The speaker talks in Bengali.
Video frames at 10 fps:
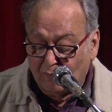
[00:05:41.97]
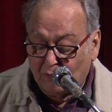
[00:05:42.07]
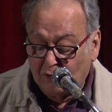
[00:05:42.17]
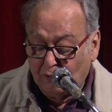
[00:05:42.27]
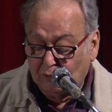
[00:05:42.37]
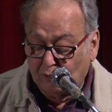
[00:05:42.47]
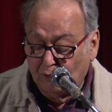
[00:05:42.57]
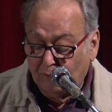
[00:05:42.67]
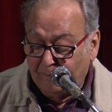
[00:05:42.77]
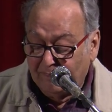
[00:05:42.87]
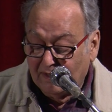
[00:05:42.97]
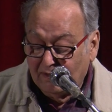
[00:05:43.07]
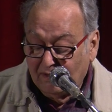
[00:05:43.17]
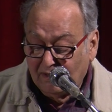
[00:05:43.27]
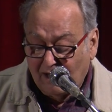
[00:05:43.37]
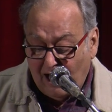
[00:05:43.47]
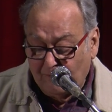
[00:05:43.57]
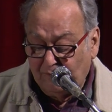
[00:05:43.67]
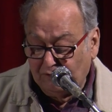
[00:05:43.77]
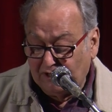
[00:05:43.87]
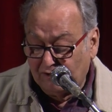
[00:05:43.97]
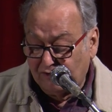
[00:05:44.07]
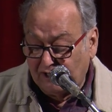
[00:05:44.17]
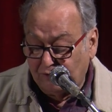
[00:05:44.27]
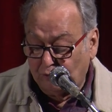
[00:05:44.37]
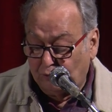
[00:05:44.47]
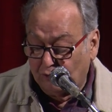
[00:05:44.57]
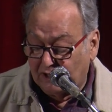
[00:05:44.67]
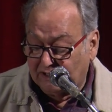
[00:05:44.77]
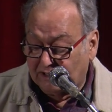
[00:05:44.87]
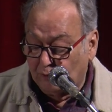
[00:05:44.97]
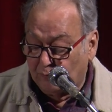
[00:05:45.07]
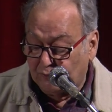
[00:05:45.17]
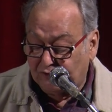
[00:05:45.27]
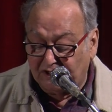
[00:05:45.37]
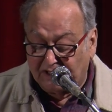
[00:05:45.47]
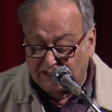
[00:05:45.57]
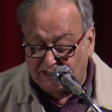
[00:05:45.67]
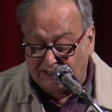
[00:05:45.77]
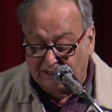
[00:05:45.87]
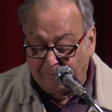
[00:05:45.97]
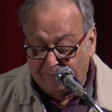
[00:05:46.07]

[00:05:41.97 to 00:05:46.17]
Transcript: মনে হতো আমিও যেন সেই যুদ্ধক্ষেত্রে উপস্থিত আছি